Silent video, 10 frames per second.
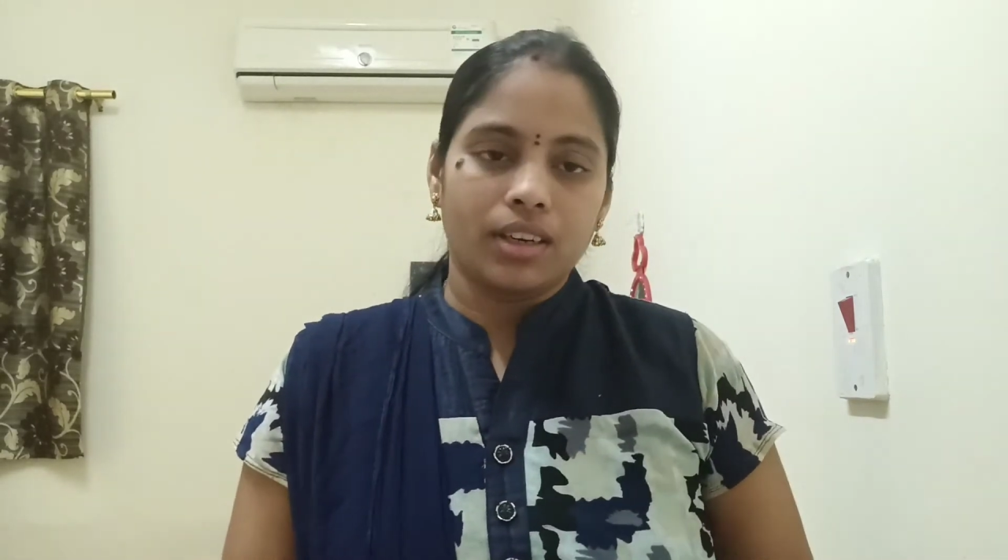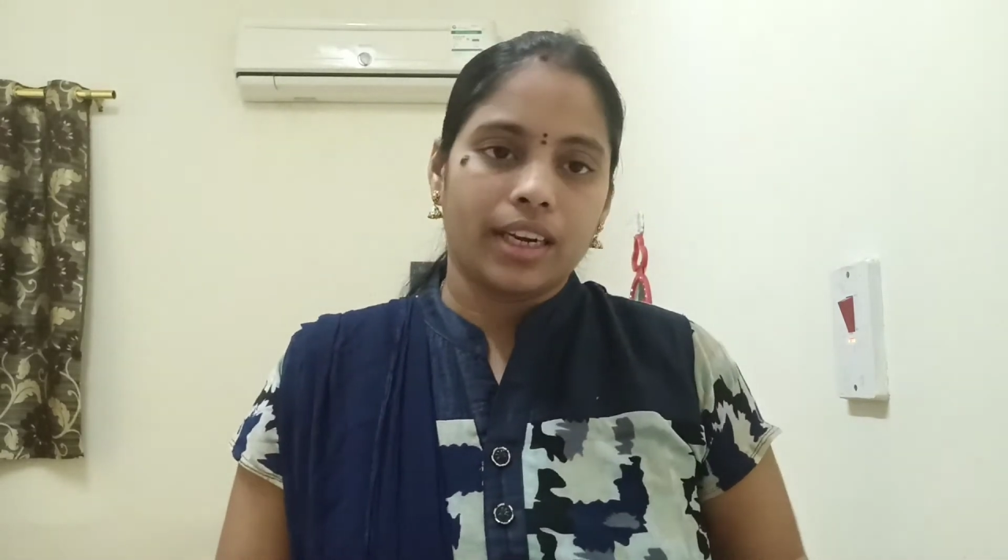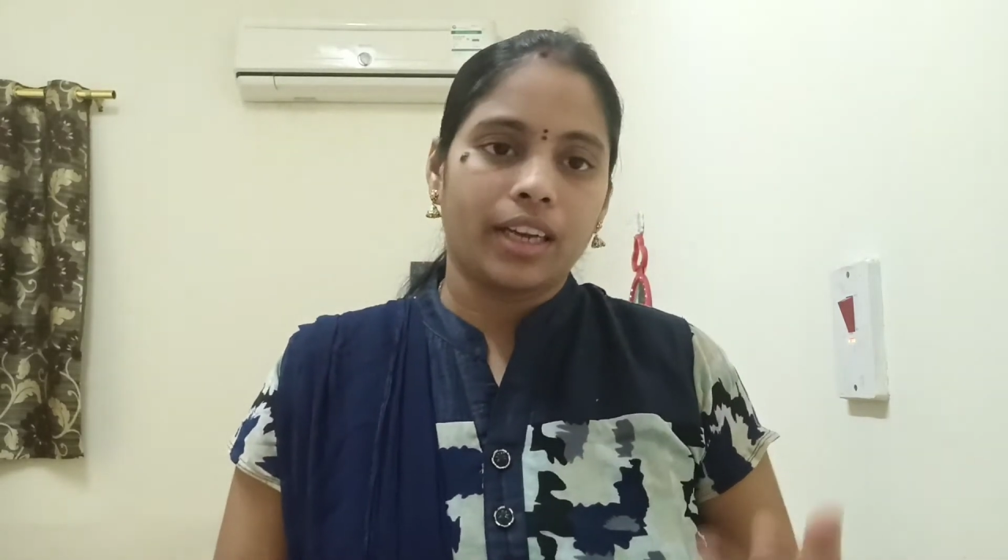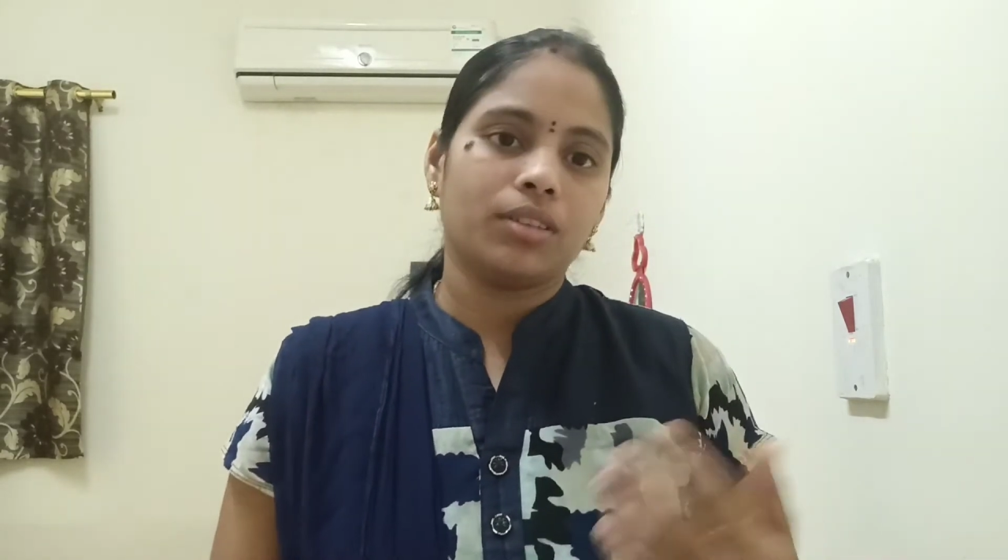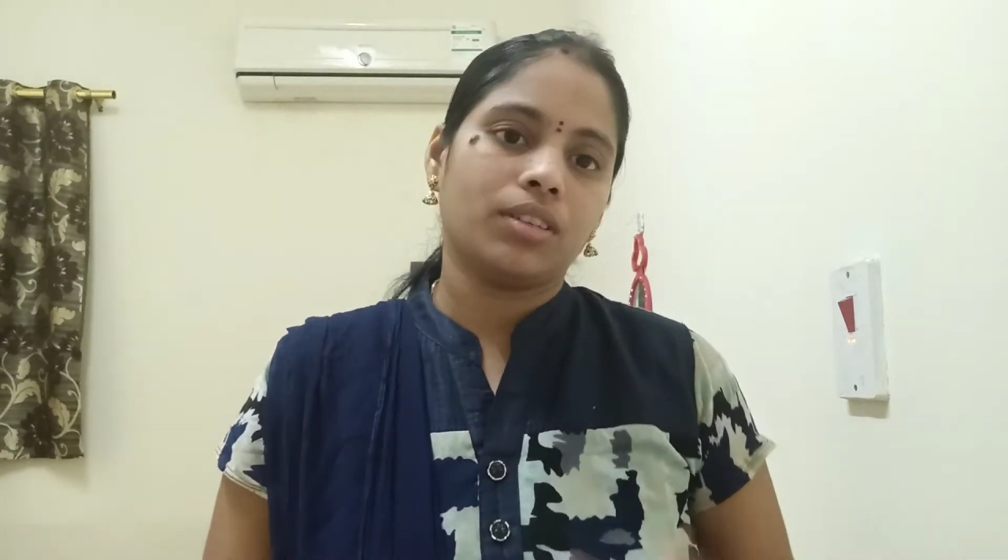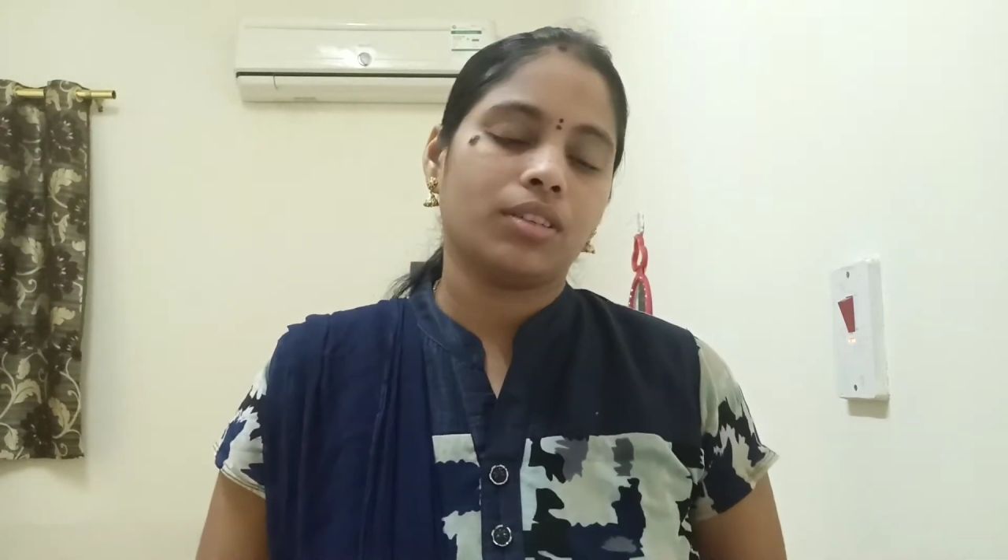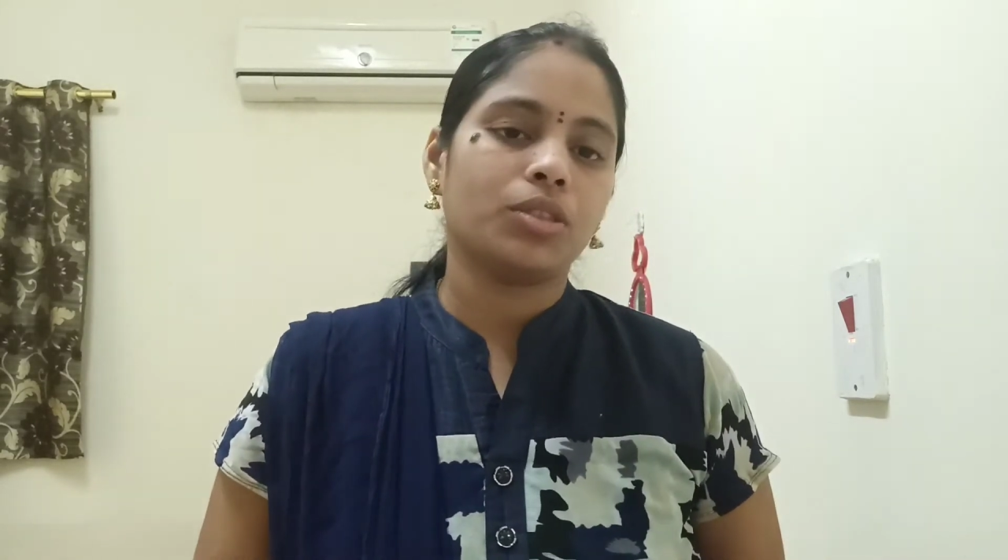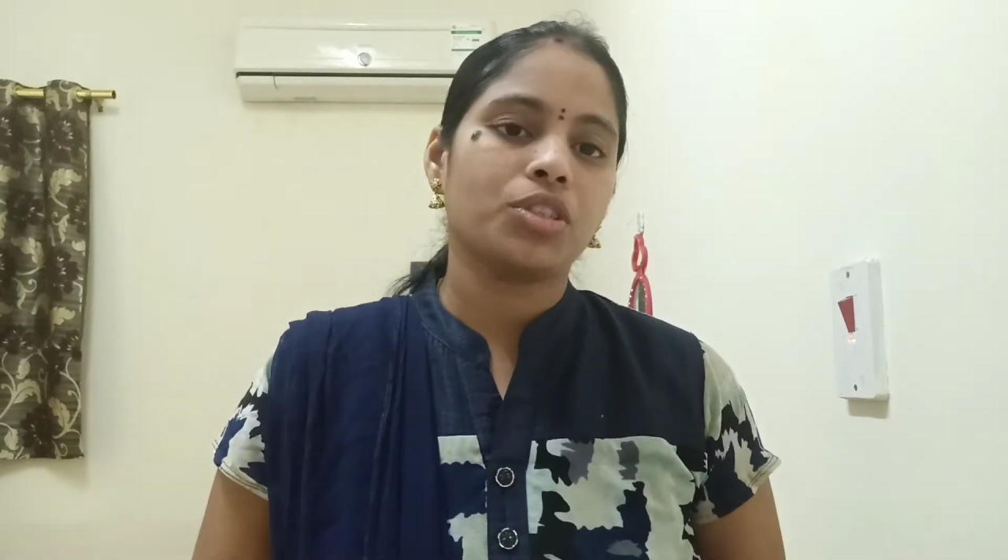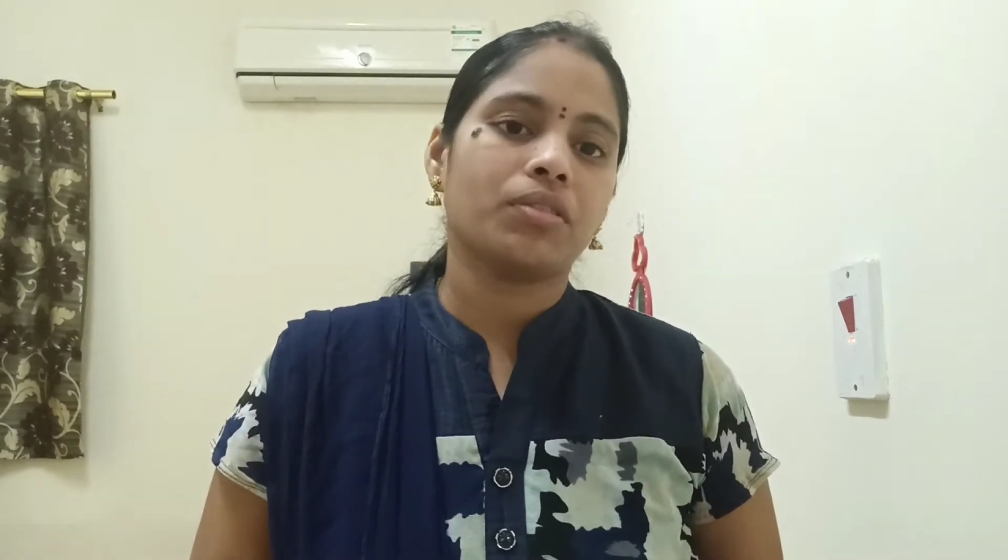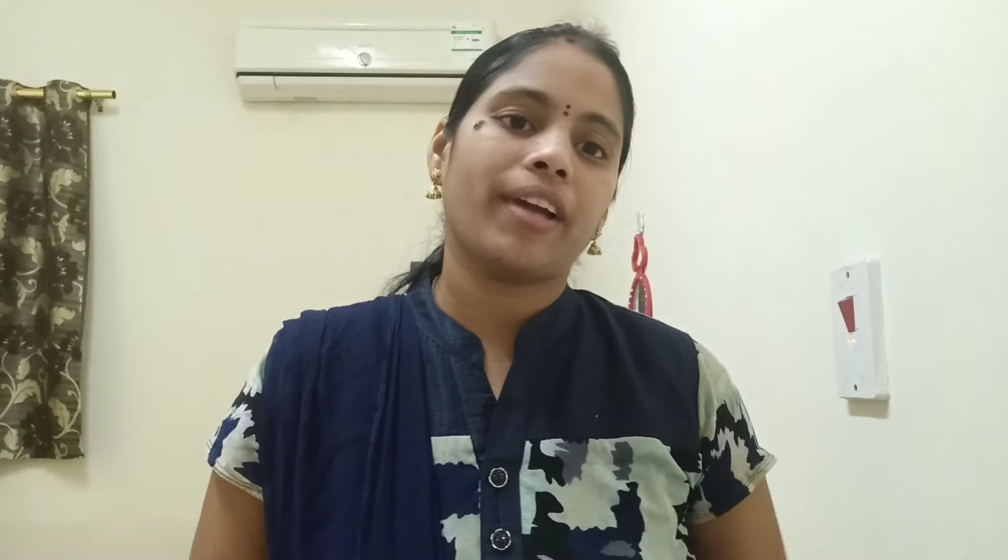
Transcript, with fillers: నేను కొంచెం